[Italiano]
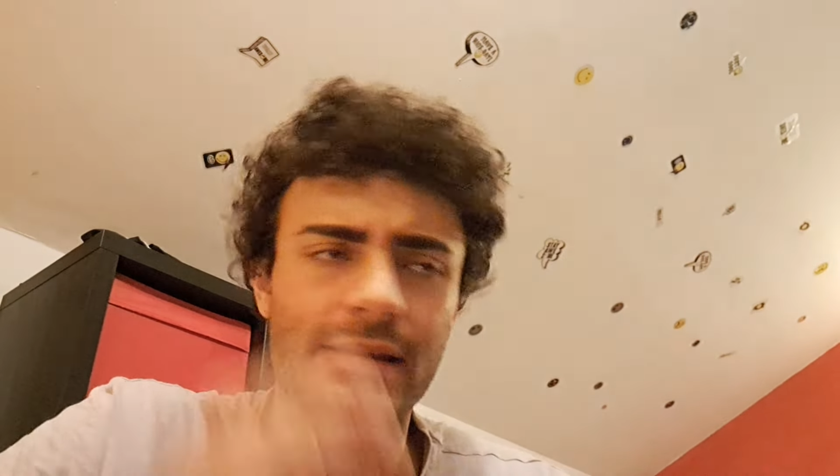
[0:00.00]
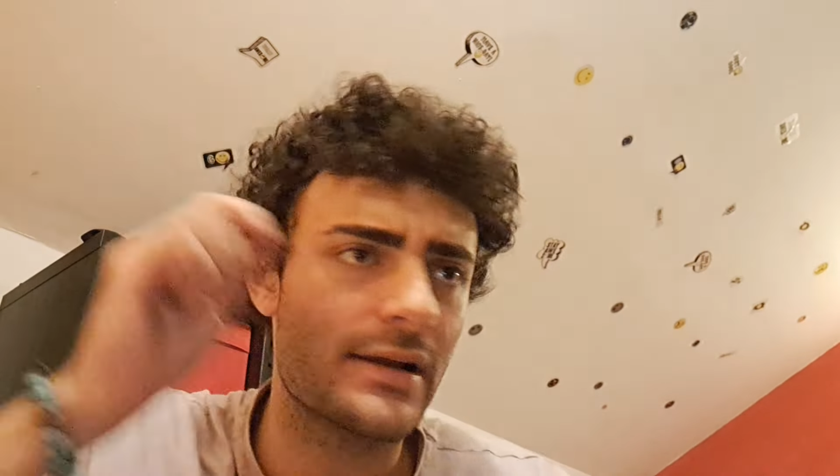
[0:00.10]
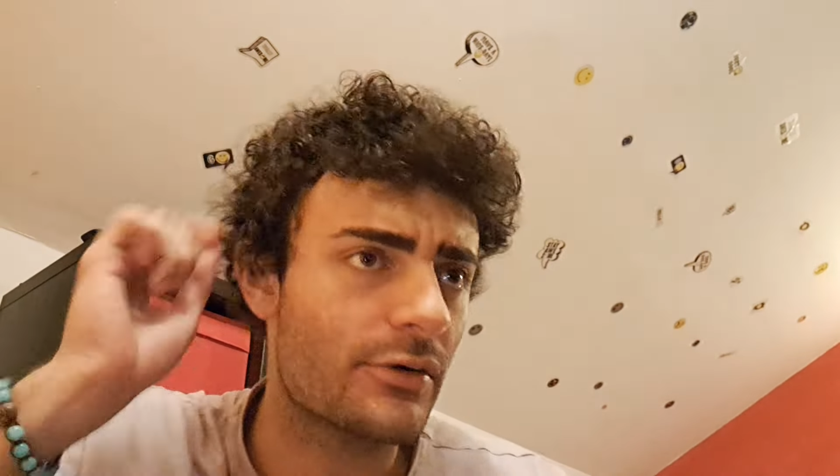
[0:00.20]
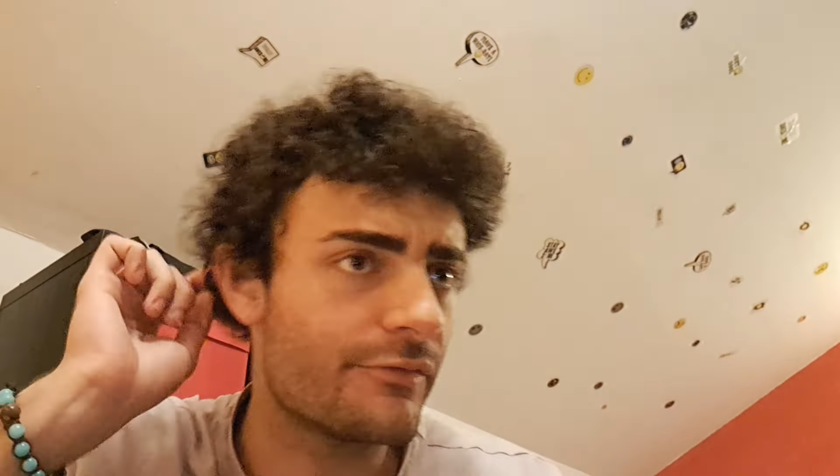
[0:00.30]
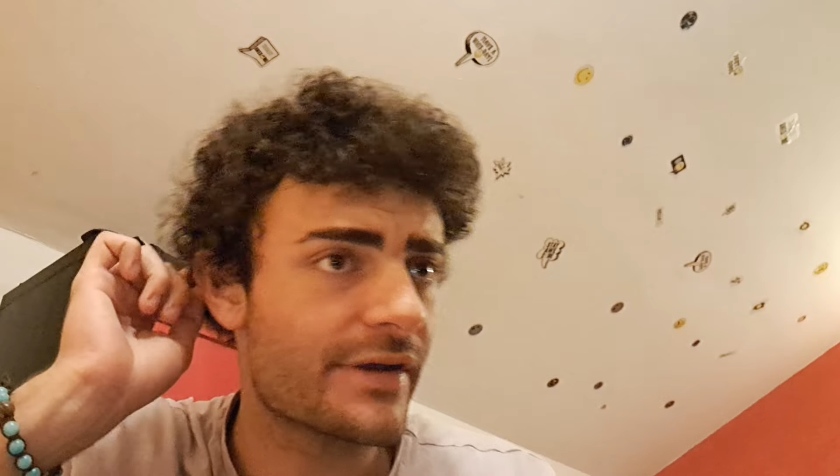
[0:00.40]

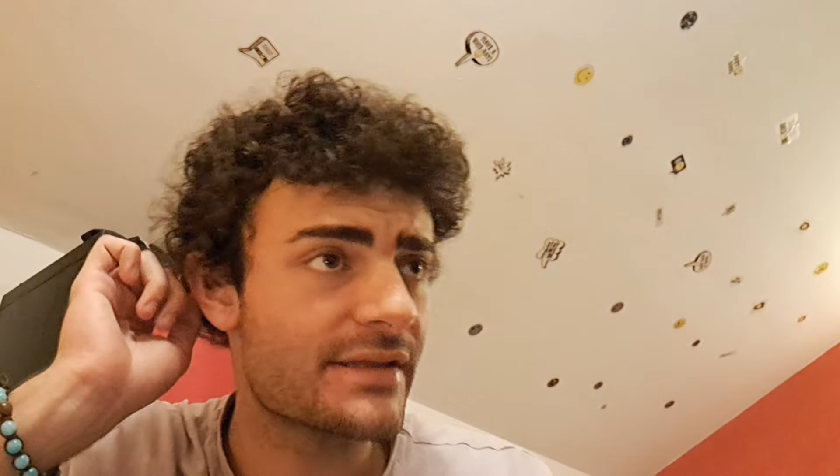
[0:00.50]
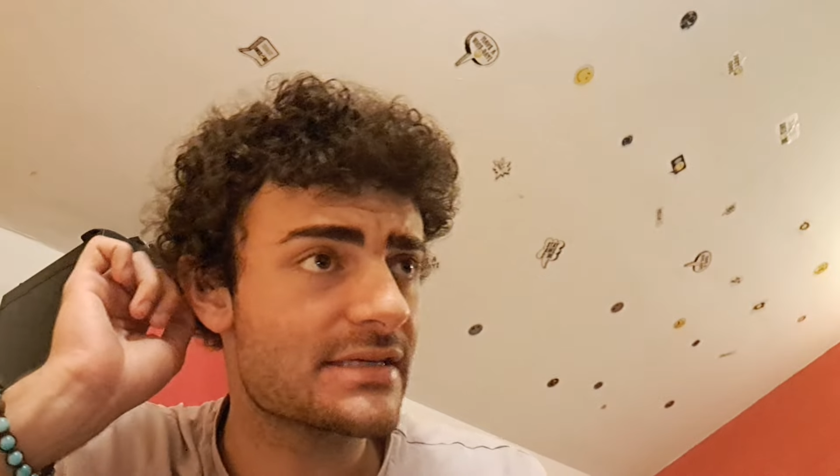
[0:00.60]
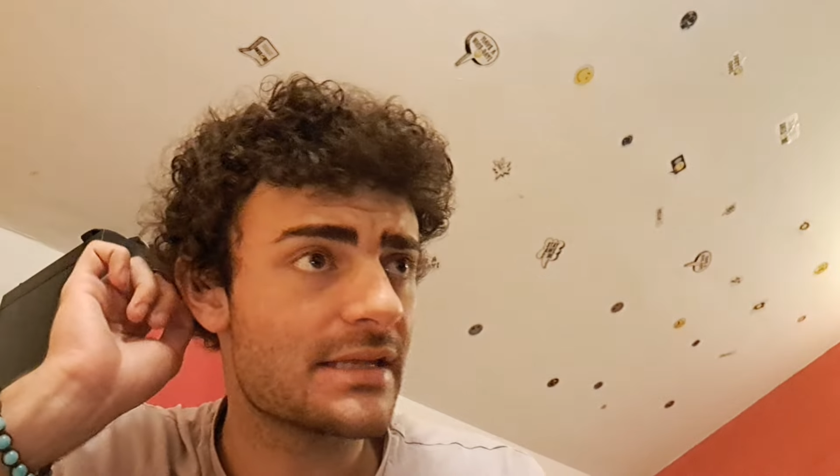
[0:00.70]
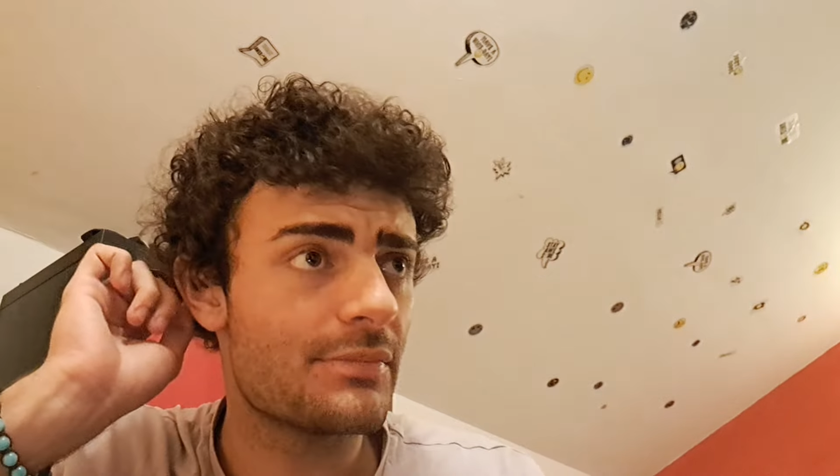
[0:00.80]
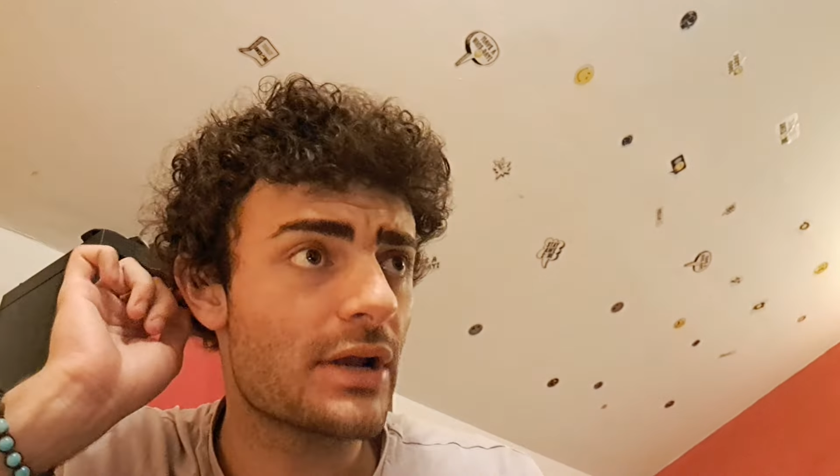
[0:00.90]
dalla
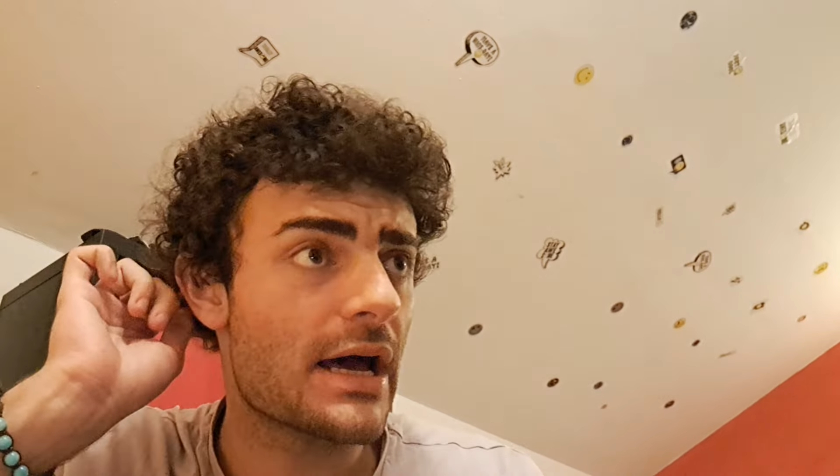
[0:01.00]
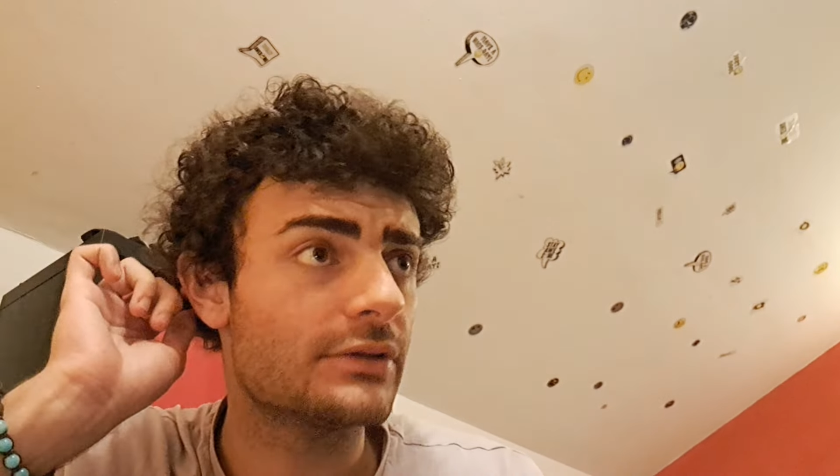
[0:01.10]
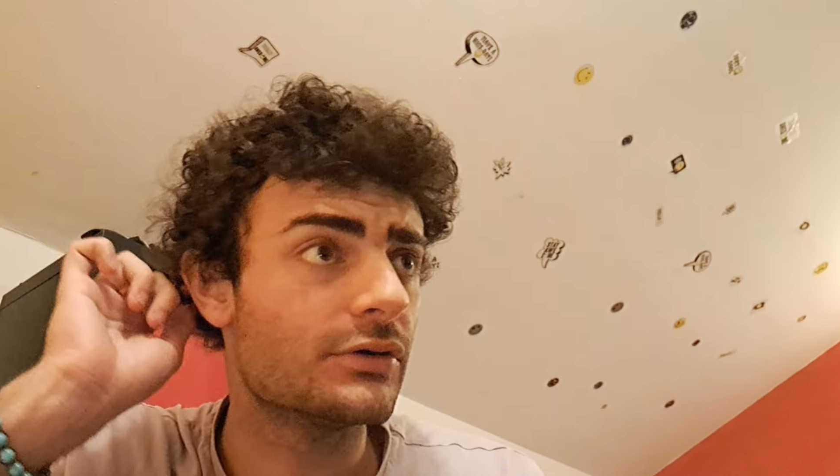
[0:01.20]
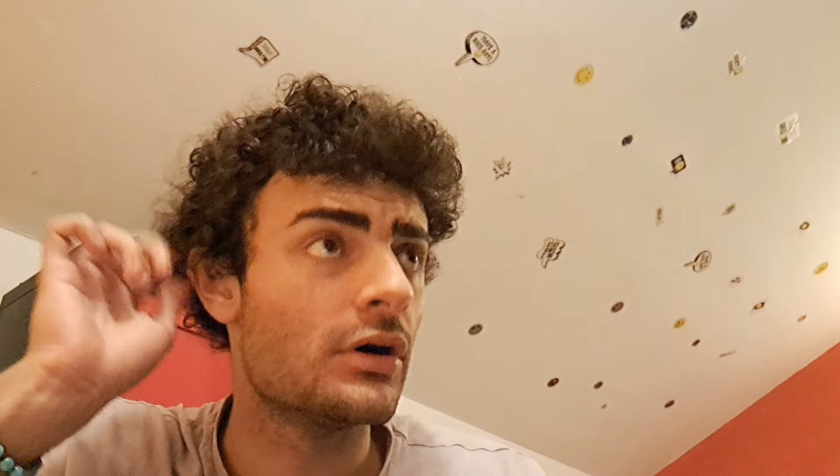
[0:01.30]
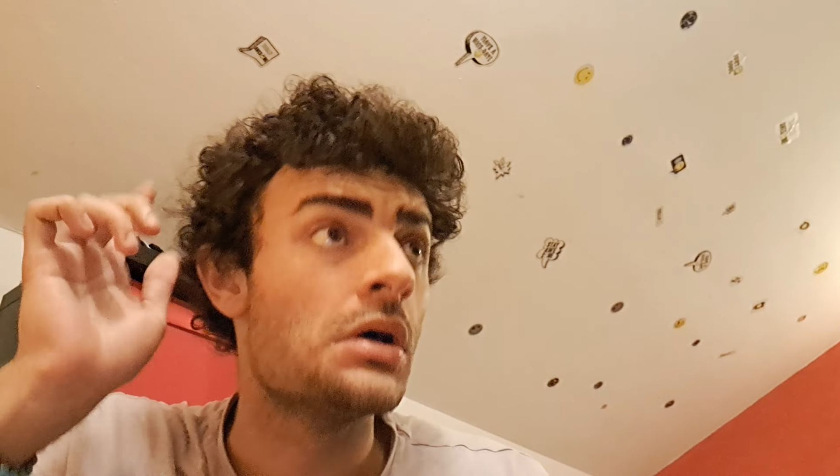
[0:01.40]
conferenza di
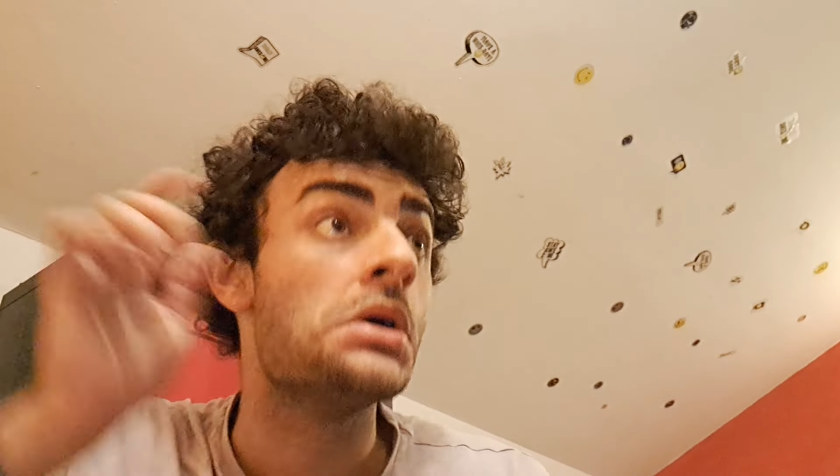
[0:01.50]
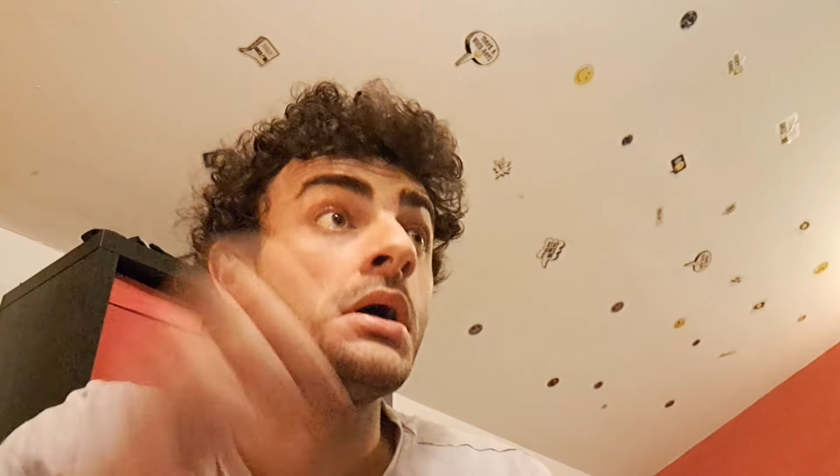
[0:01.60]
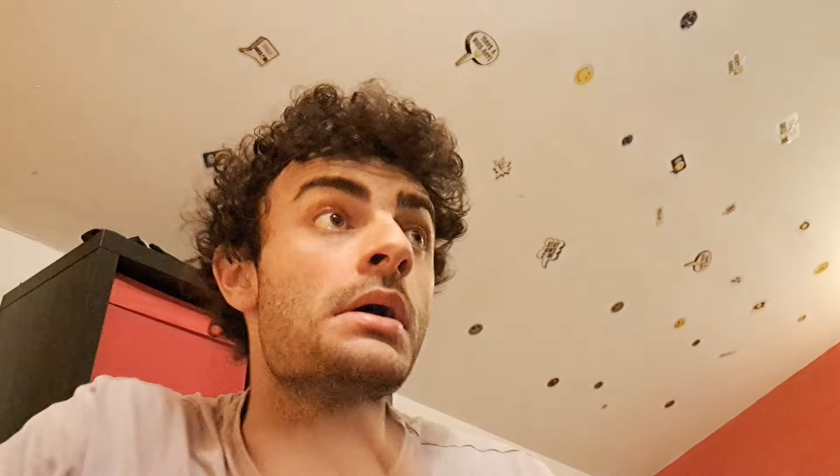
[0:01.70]
Bonato